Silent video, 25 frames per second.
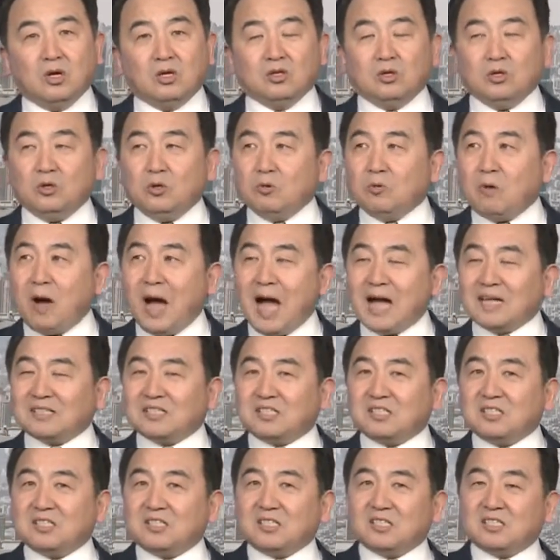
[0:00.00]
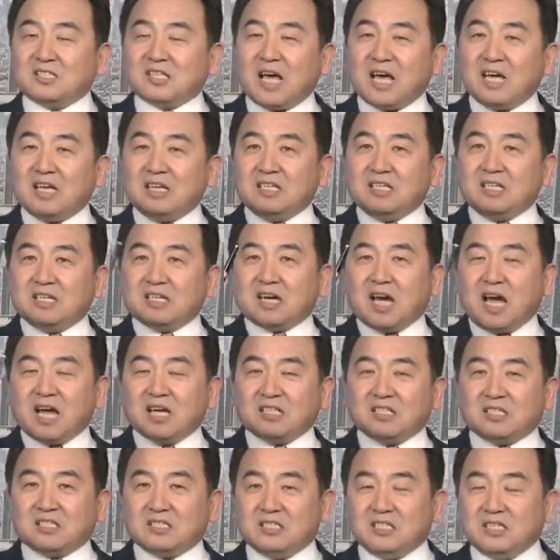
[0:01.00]
女娲只是在一
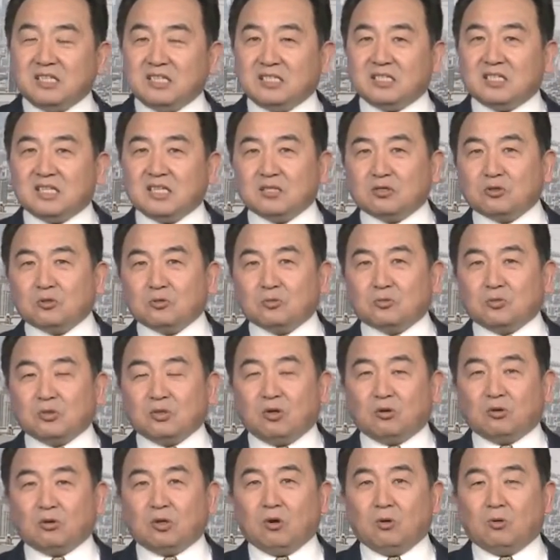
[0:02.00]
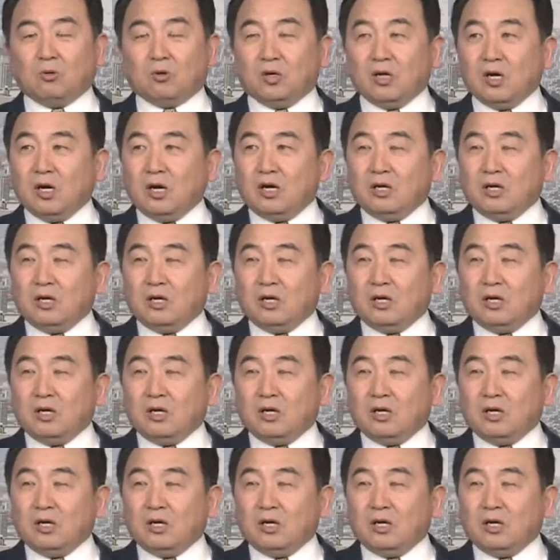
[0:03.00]
开始一结束有露